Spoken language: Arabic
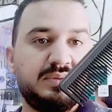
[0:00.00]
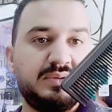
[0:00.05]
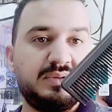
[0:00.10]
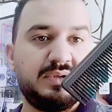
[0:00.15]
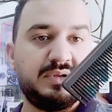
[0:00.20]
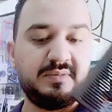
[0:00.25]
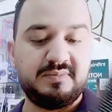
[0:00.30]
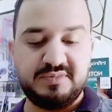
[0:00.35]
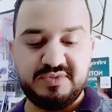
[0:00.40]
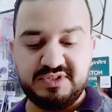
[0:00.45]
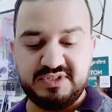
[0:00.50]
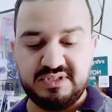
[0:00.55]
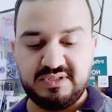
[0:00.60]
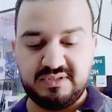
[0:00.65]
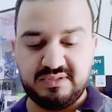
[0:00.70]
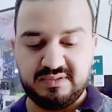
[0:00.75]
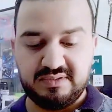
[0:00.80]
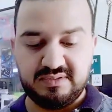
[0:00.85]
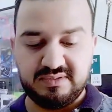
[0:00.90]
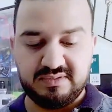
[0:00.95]
ها مشطه
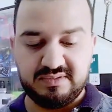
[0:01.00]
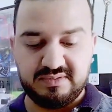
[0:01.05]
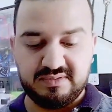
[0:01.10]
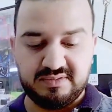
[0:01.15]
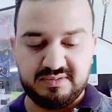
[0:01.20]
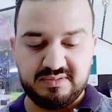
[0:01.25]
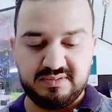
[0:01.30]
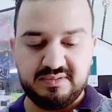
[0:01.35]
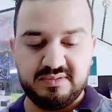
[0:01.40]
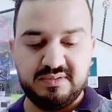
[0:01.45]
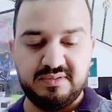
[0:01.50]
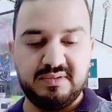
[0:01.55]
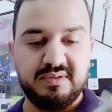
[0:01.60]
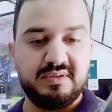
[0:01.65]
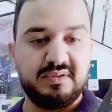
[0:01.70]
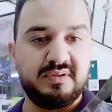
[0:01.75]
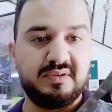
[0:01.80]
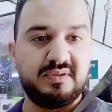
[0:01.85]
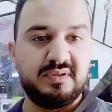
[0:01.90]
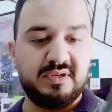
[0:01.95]

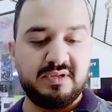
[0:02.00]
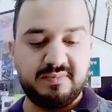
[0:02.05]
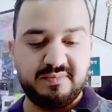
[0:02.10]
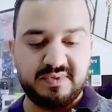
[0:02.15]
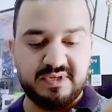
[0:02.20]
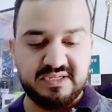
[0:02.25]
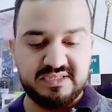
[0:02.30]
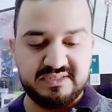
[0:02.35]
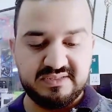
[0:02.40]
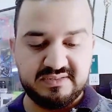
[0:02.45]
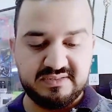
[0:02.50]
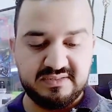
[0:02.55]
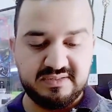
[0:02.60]
ها مقص